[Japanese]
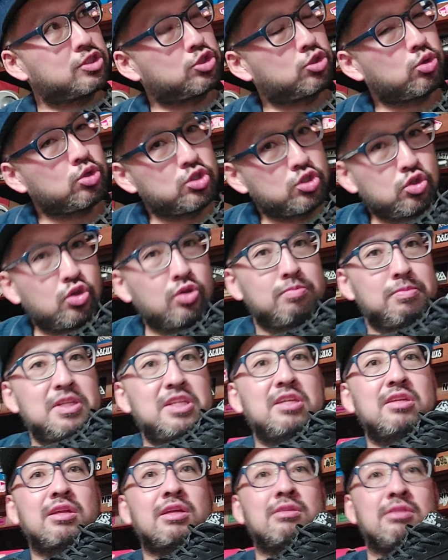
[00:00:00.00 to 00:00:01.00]
ちょいちょい見
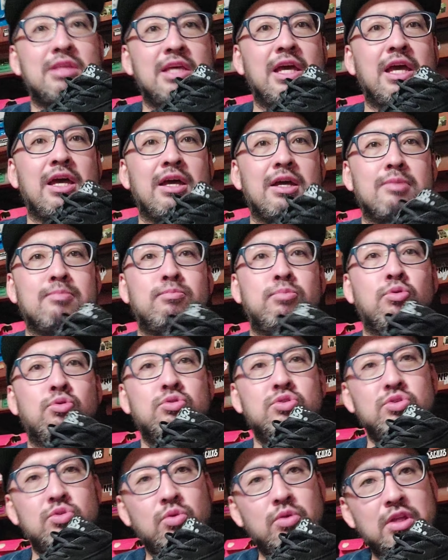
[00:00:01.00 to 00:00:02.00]
てたんで、
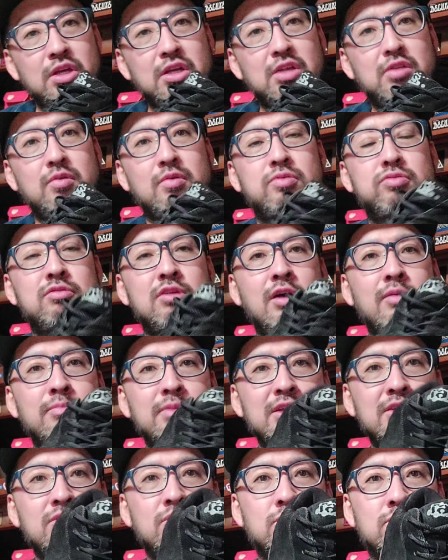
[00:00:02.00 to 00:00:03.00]
僕の中では
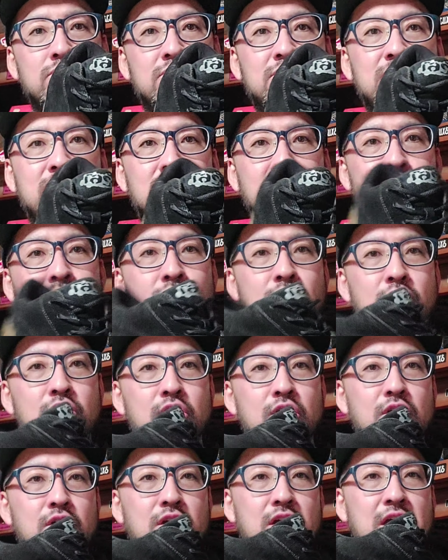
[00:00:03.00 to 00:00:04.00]
フラミンゴっていう、
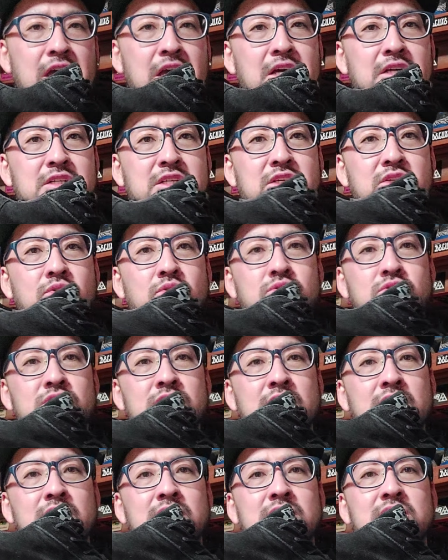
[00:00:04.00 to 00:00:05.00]
えー、記
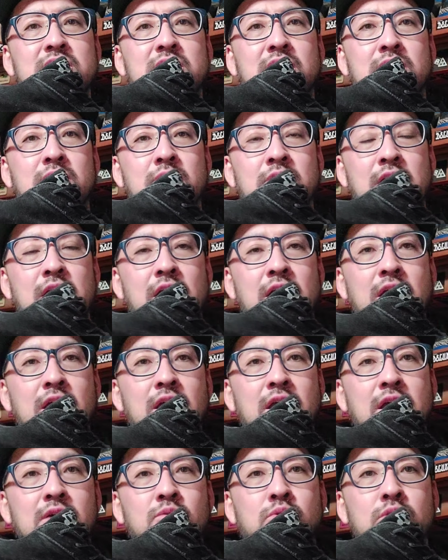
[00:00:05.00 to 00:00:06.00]
憶なんですけど
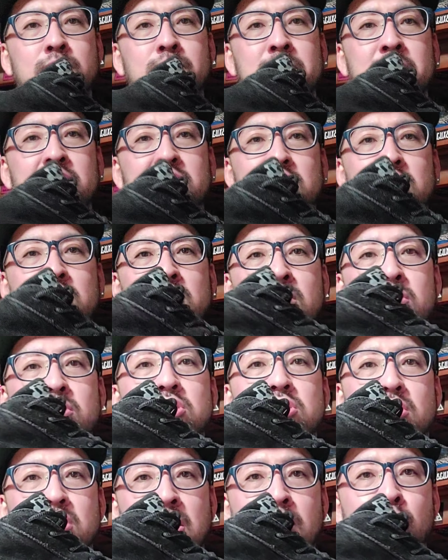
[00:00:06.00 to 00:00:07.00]
ね。これ皆さん何
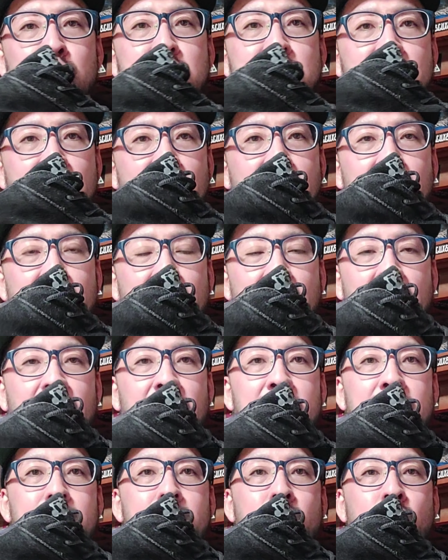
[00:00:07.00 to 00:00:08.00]
でしたっけもしね、
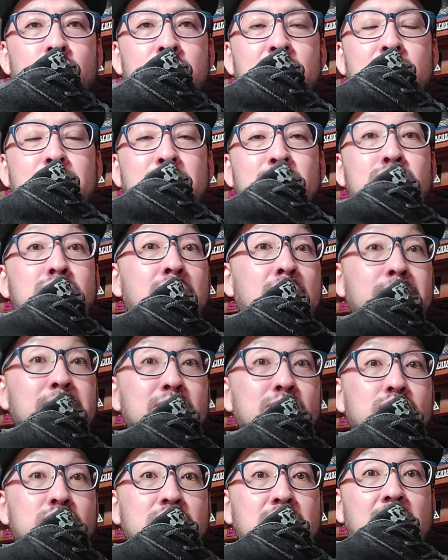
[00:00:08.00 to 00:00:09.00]
あ、モデル名
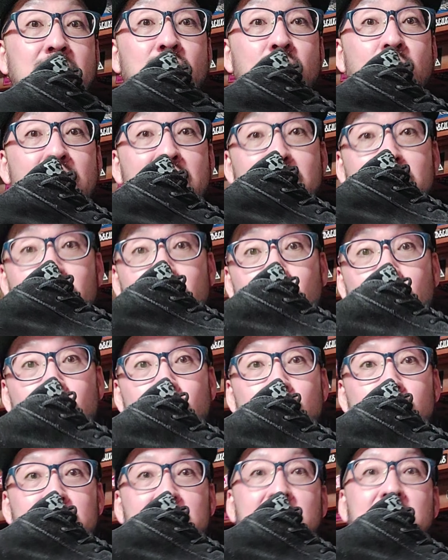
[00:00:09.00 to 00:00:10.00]
フラミンゴじゃないよ、わかる
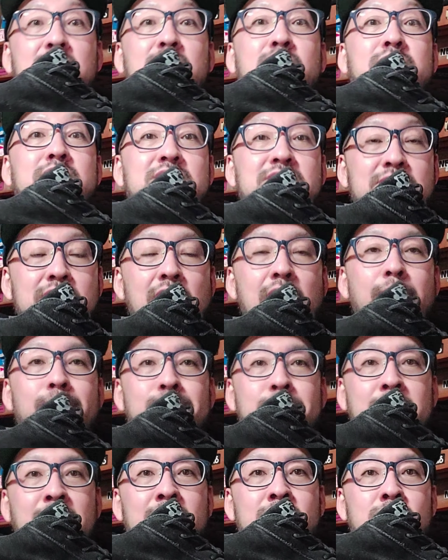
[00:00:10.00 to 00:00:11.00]
よって方はですね、
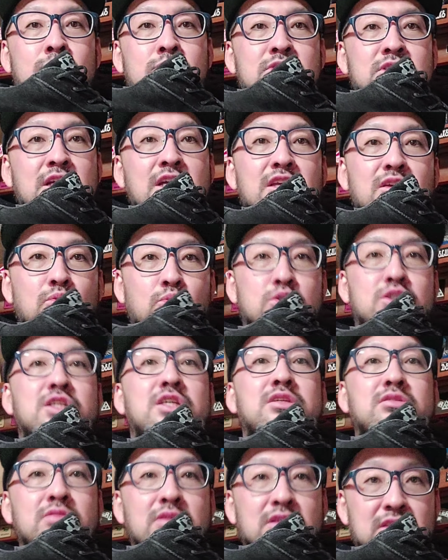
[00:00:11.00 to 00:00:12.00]
あの、ぜひ教
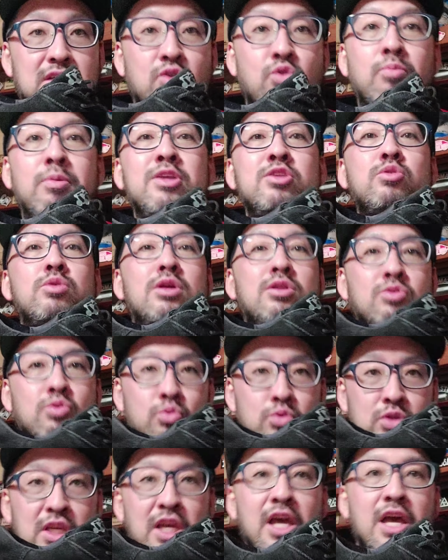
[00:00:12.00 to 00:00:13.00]
えてください。コメント欄
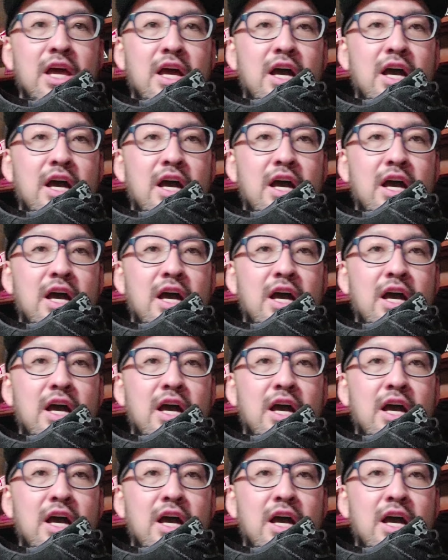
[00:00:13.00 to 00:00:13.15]
の方に、